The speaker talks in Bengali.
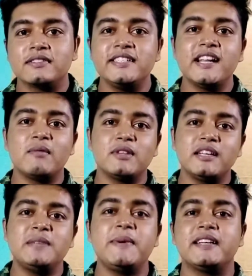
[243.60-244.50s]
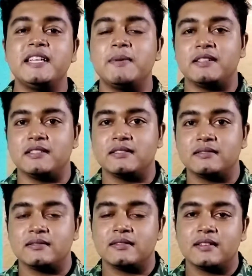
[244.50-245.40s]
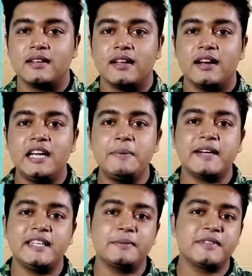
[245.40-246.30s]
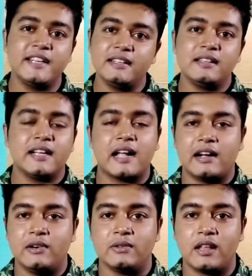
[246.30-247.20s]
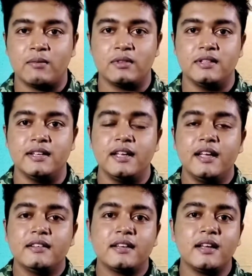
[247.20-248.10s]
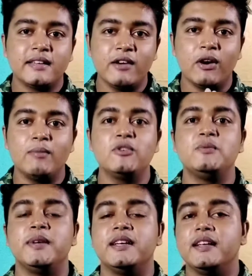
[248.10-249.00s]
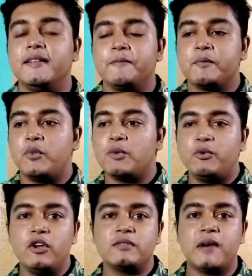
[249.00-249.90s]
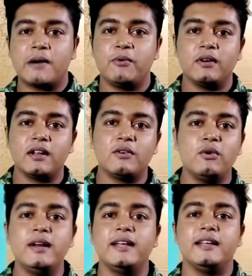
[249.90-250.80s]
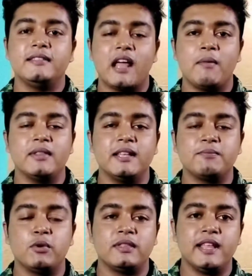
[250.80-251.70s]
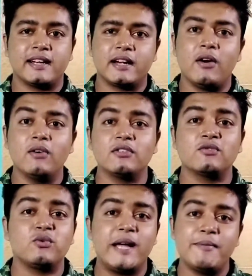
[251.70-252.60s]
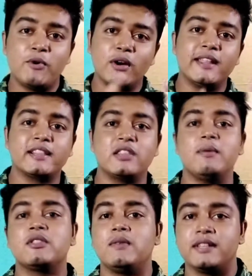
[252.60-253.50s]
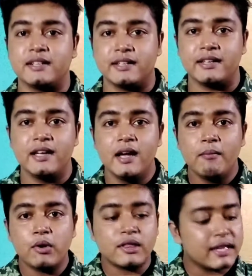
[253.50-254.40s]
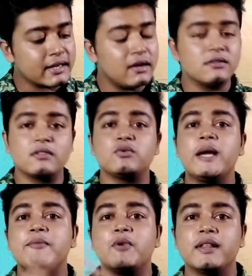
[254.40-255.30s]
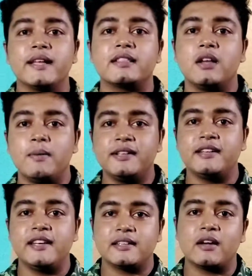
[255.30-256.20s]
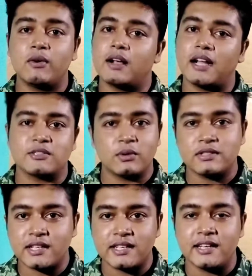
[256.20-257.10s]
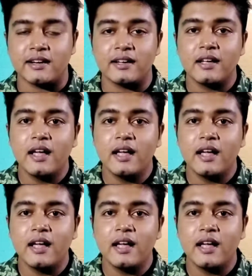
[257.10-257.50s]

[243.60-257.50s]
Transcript: স্ক্রিনের মধ্যে ডিফেক্টিভ আছে ডিফেক্টিভ স্ক্রিন দেখা গেল তার মধ্যে সেটা কি করে বুঝবে পুরো স্মার্টফোনটা খুলে তার মধ্যে প্রত্যেকটা অংশ সোয়াইপ করে দেখতে হবে তোমাদেরকে প্রত্যেকটা অংশ সোয়াইপ করে দেখতে হবে যে ঠিকঠাক করে কাজ করছে কিনা